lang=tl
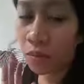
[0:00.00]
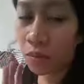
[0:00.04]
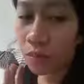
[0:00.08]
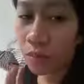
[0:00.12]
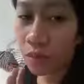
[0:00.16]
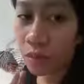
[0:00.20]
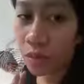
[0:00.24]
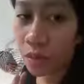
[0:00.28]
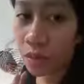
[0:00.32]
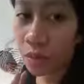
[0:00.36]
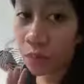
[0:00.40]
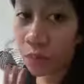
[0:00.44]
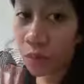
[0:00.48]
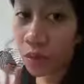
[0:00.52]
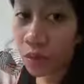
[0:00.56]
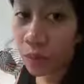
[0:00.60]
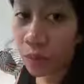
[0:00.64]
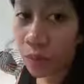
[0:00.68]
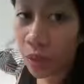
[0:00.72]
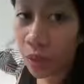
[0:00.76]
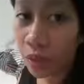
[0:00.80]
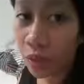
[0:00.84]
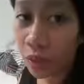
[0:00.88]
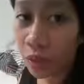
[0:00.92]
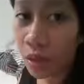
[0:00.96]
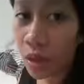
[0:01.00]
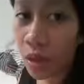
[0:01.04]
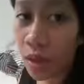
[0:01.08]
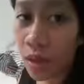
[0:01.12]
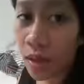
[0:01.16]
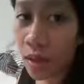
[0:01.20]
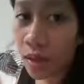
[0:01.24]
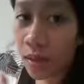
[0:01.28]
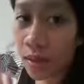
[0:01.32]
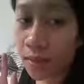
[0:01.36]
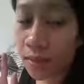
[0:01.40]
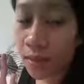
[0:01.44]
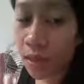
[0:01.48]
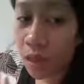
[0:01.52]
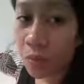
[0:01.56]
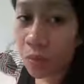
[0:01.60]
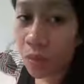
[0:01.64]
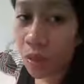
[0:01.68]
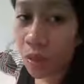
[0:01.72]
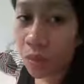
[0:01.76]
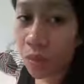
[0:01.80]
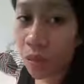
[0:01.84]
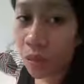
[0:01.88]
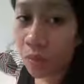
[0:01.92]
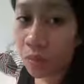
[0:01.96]
sa Filipino sa iba
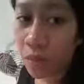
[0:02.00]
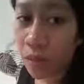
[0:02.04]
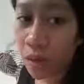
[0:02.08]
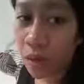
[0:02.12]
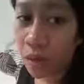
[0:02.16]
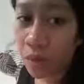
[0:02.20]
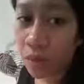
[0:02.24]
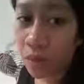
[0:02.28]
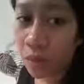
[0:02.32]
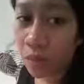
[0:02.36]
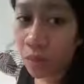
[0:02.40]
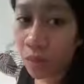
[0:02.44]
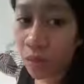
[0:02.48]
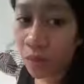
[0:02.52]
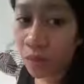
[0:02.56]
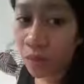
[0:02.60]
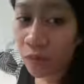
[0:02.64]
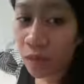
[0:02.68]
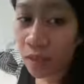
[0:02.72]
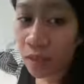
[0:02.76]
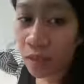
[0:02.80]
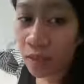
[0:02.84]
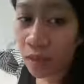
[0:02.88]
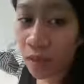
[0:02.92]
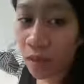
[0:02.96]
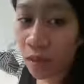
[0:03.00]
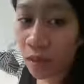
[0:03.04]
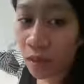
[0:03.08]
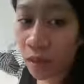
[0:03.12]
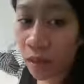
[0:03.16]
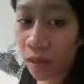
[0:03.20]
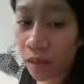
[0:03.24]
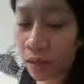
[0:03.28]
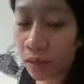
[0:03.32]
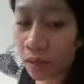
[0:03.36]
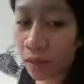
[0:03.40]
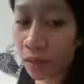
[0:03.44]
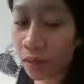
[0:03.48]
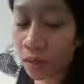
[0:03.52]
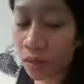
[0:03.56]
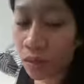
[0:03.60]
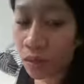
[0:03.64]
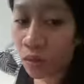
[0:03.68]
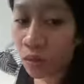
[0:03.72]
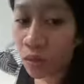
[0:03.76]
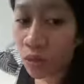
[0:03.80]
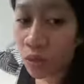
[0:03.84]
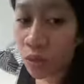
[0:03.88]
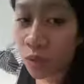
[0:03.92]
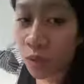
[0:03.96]
naman may ano may visa like
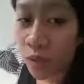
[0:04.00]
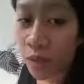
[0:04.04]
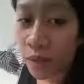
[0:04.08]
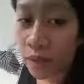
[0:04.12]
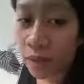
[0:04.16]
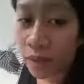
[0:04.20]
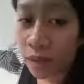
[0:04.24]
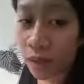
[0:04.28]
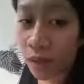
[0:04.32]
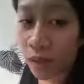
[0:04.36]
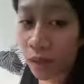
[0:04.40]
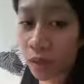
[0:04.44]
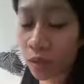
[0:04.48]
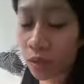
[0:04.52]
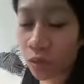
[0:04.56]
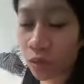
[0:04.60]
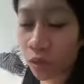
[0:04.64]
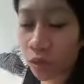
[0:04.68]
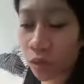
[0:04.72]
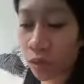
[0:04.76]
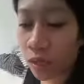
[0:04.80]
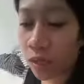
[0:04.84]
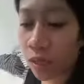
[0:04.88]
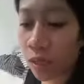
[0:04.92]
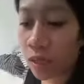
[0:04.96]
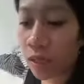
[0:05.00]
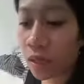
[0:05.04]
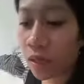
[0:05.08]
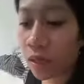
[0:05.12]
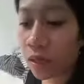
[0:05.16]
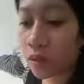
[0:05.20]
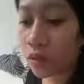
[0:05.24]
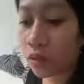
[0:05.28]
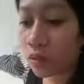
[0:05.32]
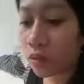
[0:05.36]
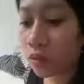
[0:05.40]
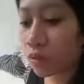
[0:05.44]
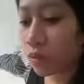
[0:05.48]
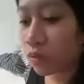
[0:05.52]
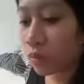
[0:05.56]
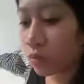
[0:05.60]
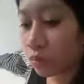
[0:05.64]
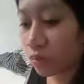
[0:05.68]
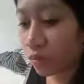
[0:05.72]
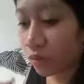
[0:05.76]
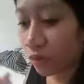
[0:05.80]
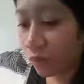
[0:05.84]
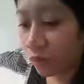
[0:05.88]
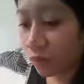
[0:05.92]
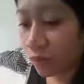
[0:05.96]
Australia so hiningi nila yung
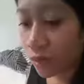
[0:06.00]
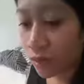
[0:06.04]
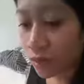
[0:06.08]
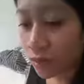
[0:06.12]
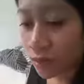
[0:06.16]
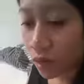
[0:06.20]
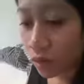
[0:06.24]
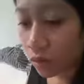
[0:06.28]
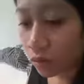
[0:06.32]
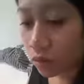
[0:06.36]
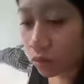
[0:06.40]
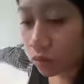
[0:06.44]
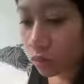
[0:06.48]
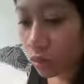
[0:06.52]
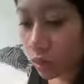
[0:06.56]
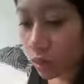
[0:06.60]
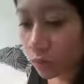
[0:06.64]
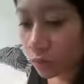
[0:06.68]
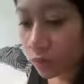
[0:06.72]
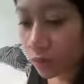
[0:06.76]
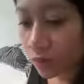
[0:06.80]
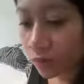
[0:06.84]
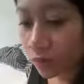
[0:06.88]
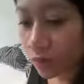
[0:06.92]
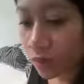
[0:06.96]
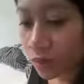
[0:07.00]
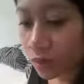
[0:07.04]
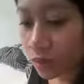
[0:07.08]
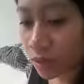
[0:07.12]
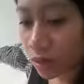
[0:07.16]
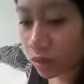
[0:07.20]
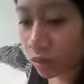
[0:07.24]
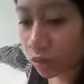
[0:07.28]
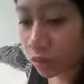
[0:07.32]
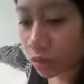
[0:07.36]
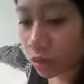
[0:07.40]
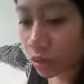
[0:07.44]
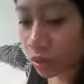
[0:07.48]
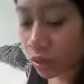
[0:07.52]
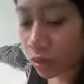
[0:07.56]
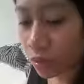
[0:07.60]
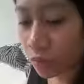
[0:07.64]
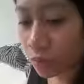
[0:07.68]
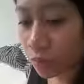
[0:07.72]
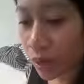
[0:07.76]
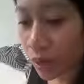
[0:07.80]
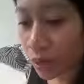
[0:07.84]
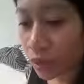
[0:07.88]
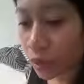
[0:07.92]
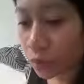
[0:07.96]
visa ko copy visa ko tsaka
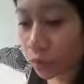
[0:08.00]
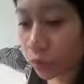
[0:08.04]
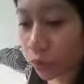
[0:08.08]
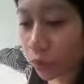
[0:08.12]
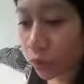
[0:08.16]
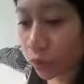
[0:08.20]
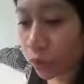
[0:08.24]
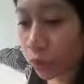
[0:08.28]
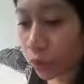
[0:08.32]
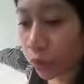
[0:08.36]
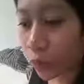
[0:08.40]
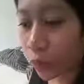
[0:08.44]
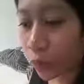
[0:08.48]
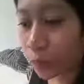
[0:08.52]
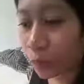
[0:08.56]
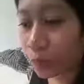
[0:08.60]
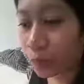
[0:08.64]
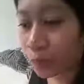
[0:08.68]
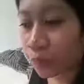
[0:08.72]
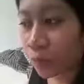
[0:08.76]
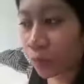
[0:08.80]
yung passport ko